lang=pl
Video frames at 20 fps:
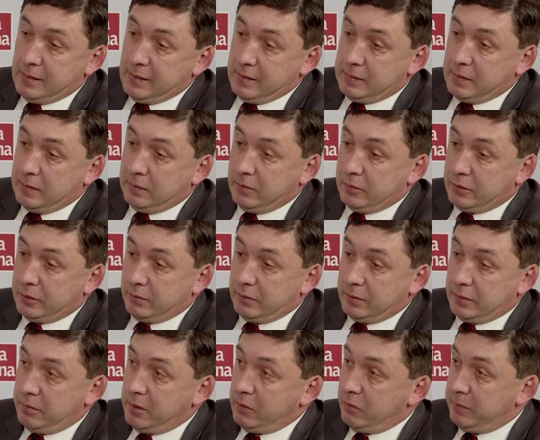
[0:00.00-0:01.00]
tyle tylko, że
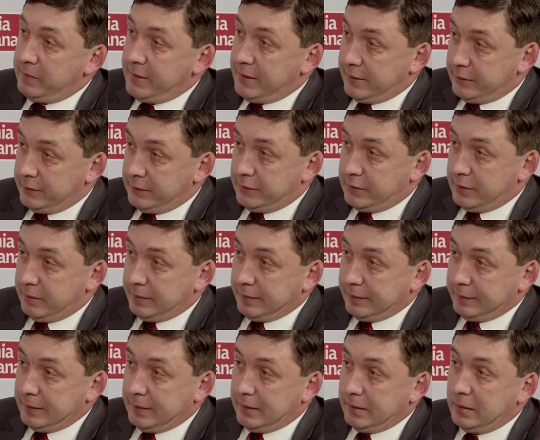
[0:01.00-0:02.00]
on sobie odbiera życie,
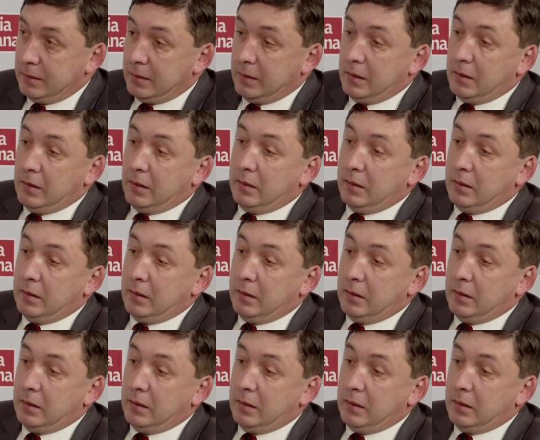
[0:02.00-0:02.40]
prawda?